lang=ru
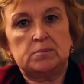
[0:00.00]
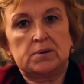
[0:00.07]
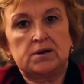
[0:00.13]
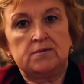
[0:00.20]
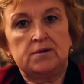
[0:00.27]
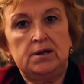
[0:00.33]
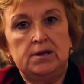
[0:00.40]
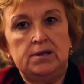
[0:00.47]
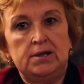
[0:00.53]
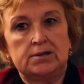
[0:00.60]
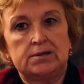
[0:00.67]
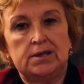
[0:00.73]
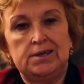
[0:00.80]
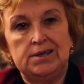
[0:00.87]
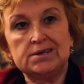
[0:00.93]
право или
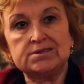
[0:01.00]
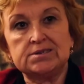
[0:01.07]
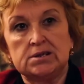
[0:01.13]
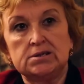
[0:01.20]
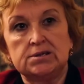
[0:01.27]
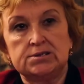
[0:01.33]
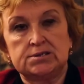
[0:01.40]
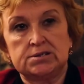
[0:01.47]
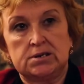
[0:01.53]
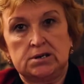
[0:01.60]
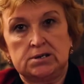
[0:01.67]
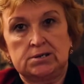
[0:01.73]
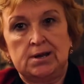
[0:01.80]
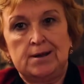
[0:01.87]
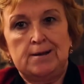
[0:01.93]
нет. И я стала
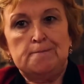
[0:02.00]
искать.